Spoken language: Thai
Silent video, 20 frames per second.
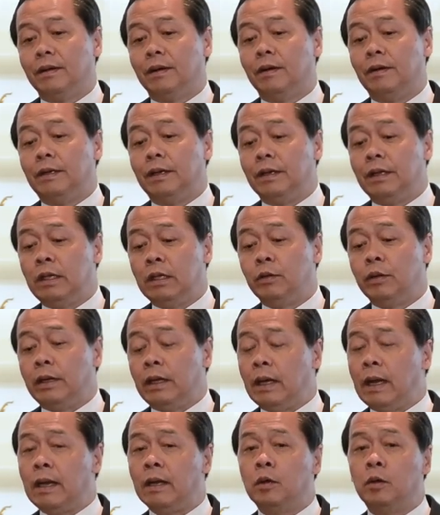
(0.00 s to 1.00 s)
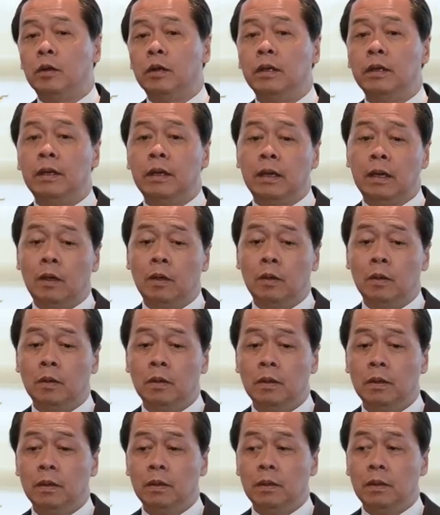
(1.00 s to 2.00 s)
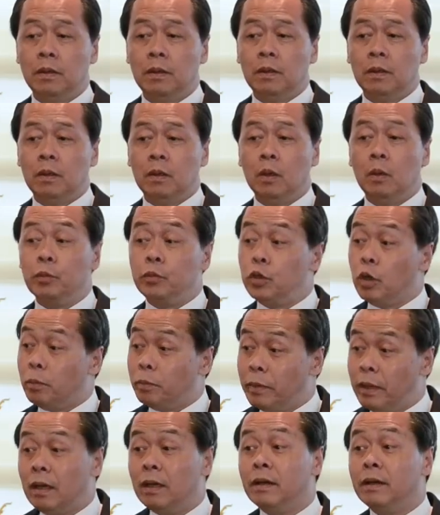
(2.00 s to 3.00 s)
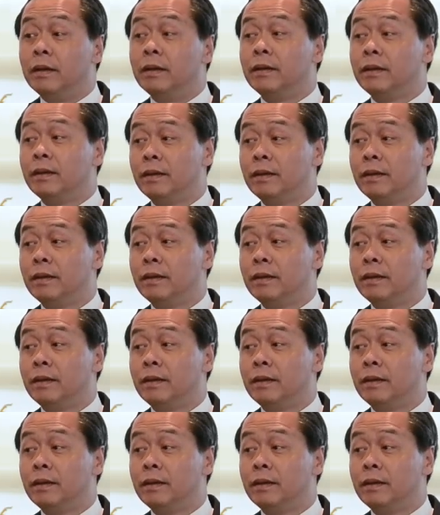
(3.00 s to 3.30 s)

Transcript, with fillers: ก็ยังดีกว่าอีกหลายคนที่เขาหล่มจมไปเลย